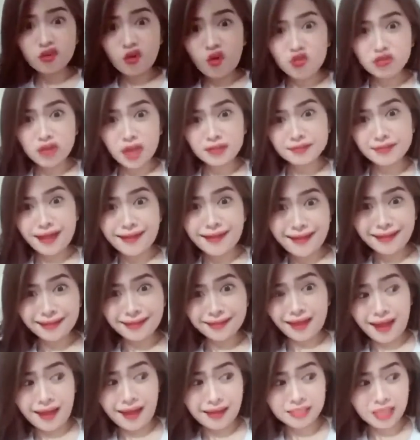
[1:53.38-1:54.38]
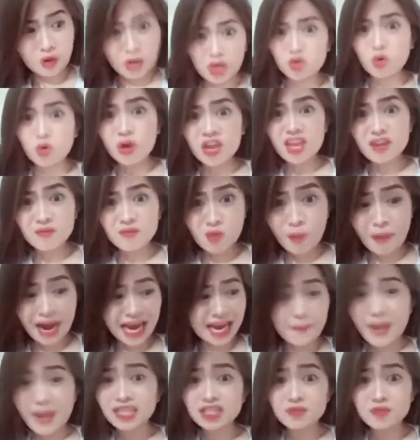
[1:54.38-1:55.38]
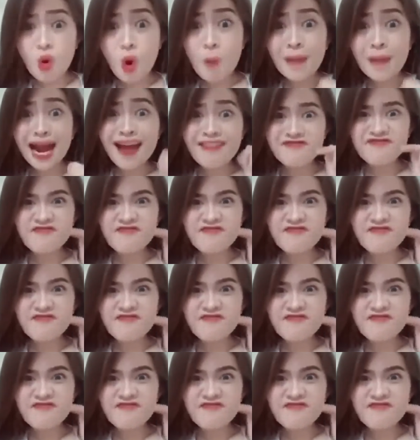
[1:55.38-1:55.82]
At kung nagtagal ka, siguraduhin mo, paglabas mo,